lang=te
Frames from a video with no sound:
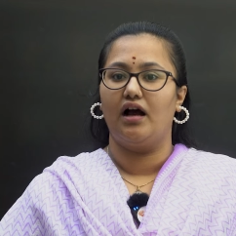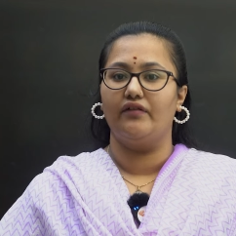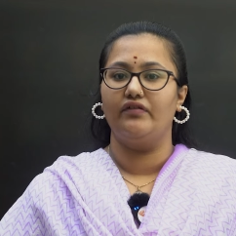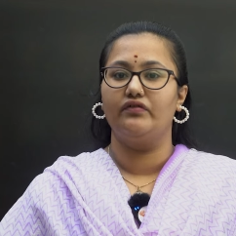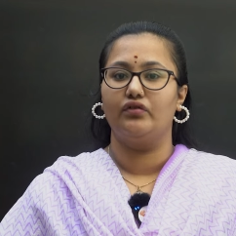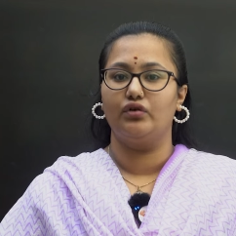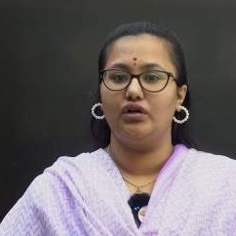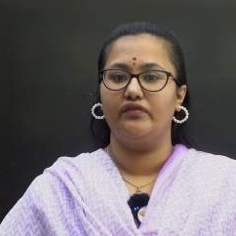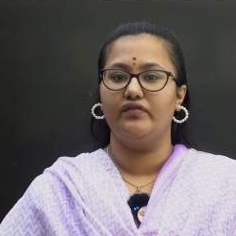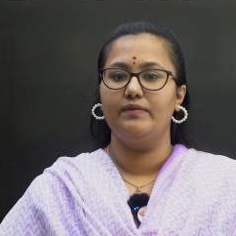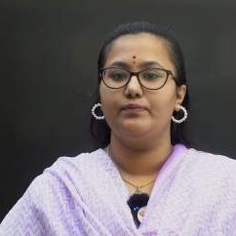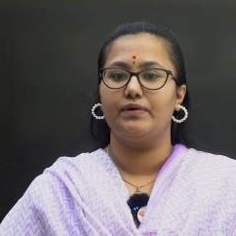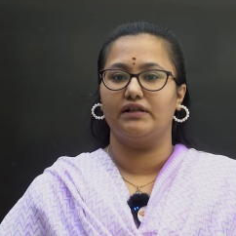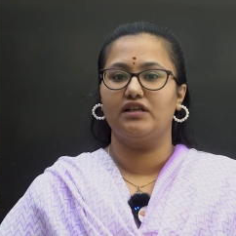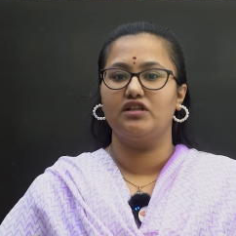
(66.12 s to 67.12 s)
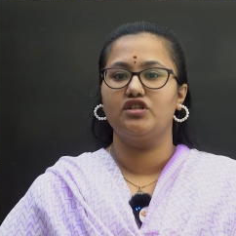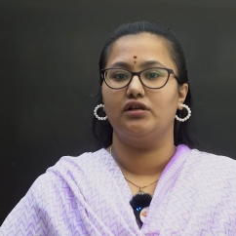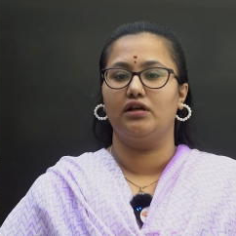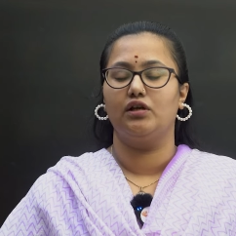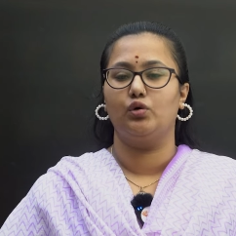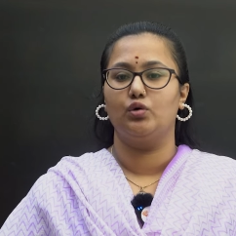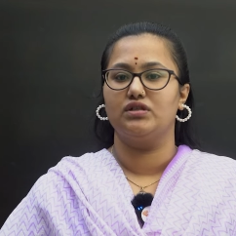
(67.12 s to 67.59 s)
అవి ఉన్నవి
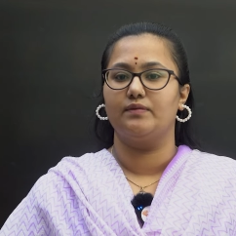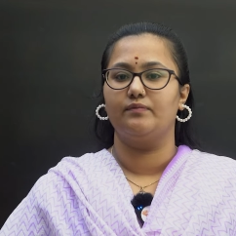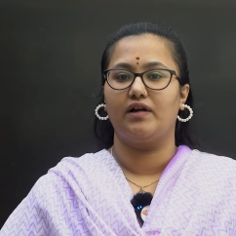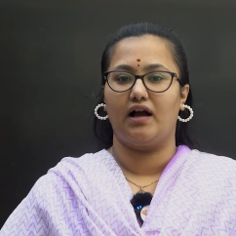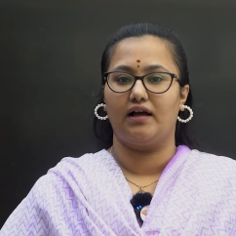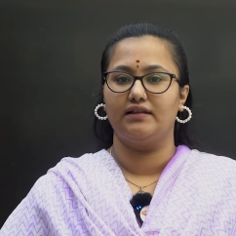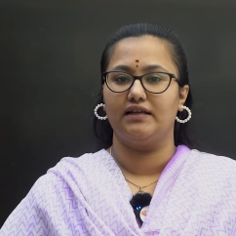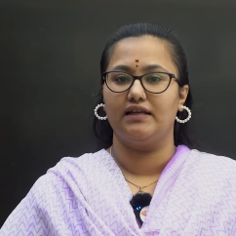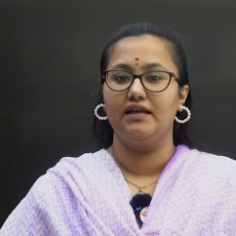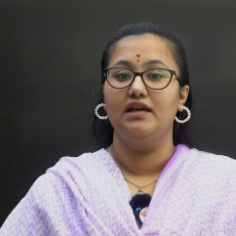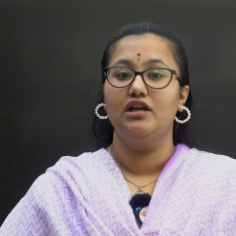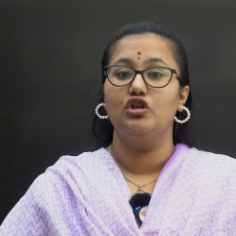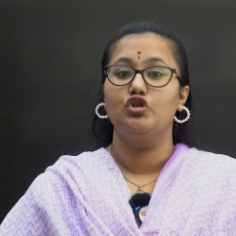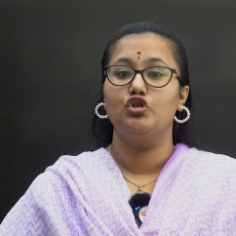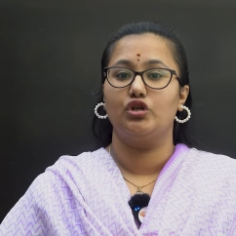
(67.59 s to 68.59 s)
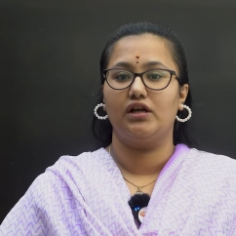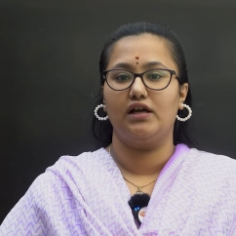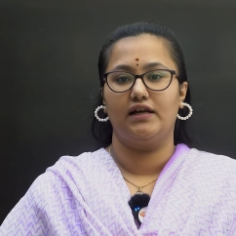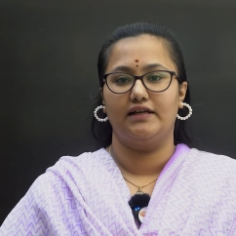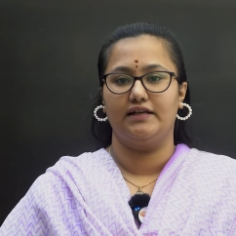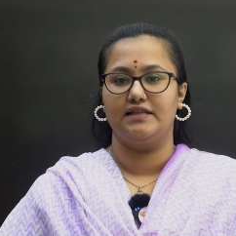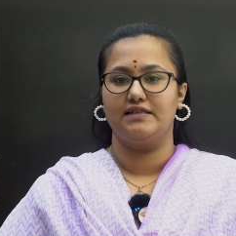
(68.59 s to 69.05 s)
ప్రదర్శనల కోసం కాదని
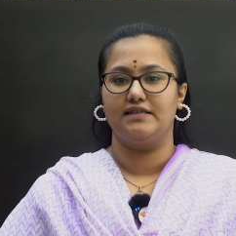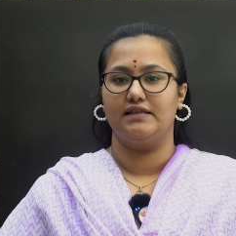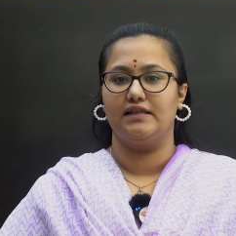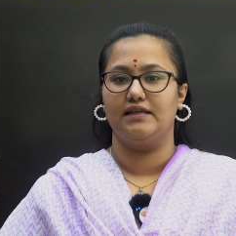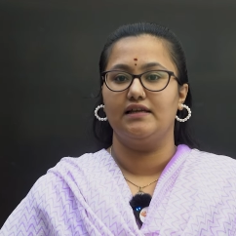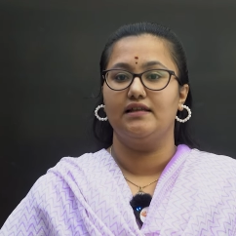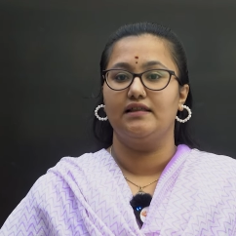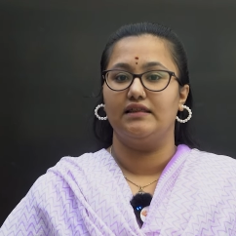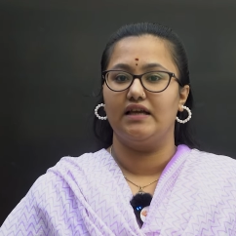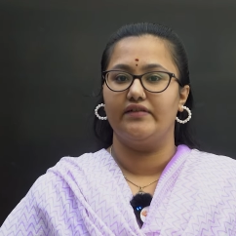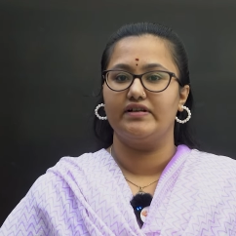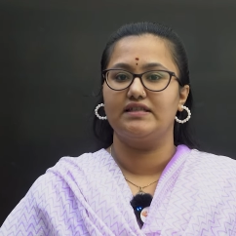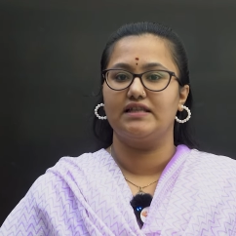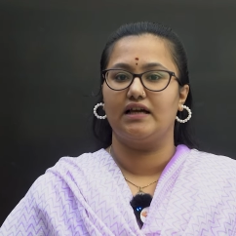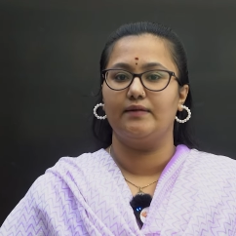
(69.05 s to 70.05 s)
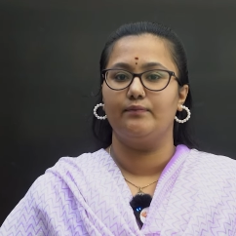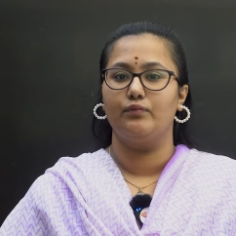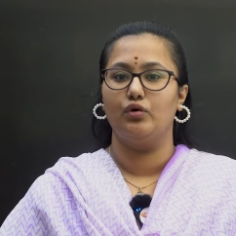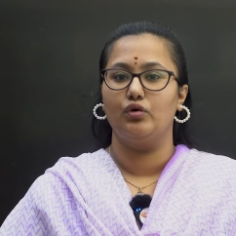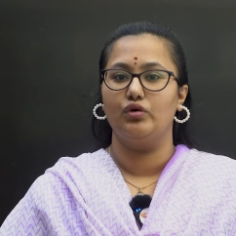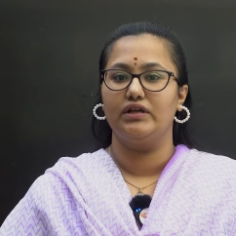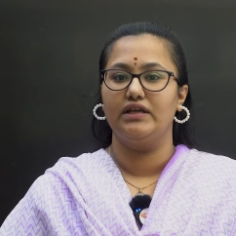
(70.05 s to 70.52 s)
చురుకలంటించింది దేవస్థానం
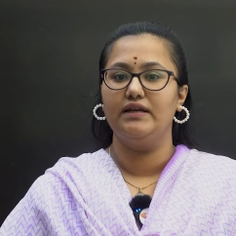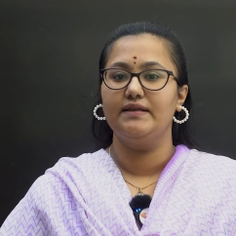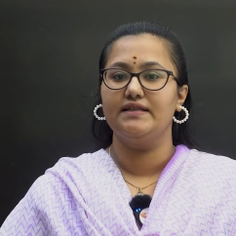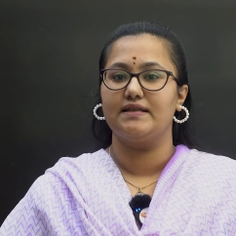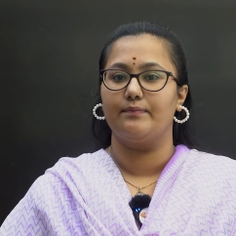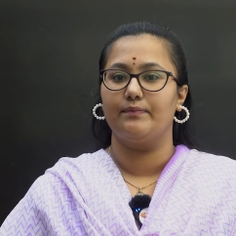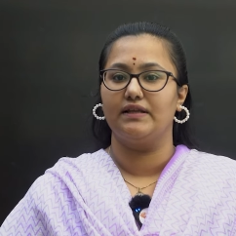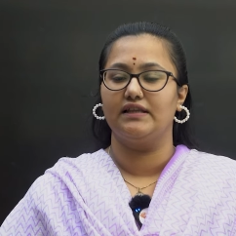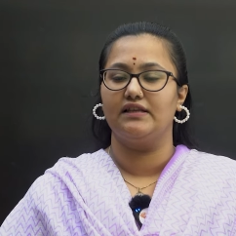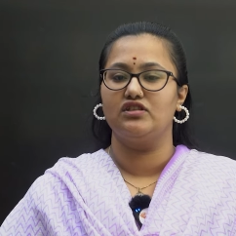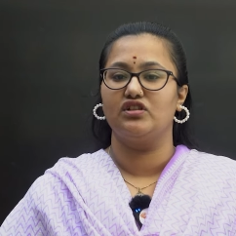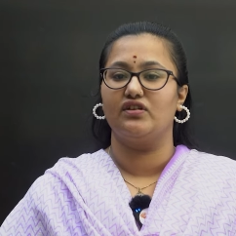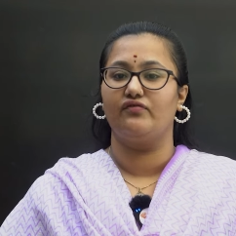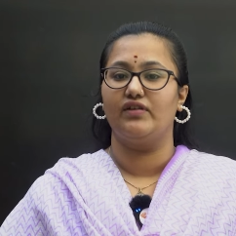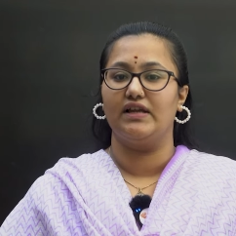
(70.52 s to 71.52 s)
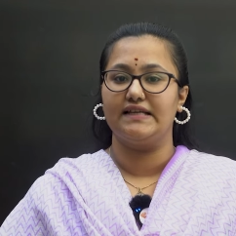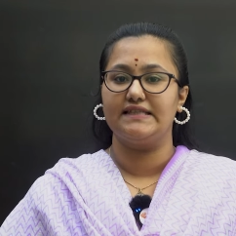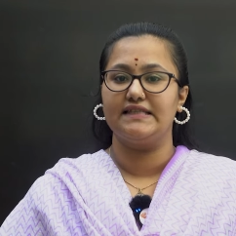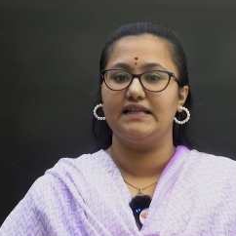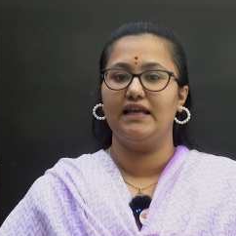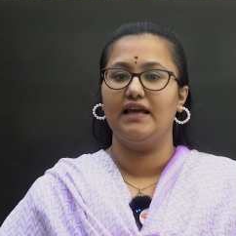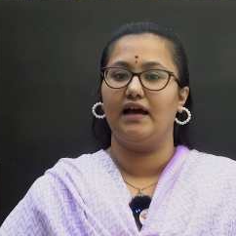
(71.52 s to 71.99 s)
బోర్డుకి సంబంధించిన
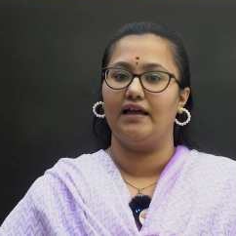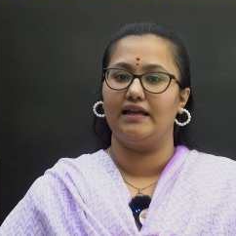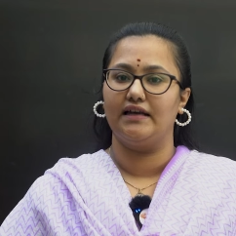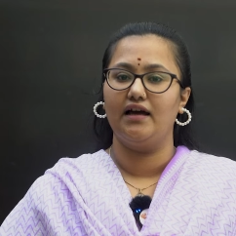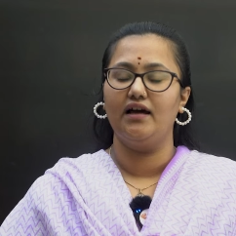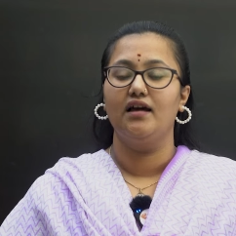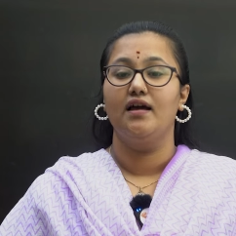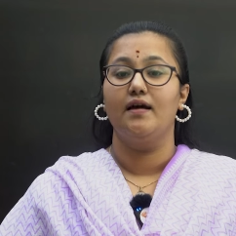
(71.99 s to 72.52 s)
ఫ్లెక్సీలే అయినా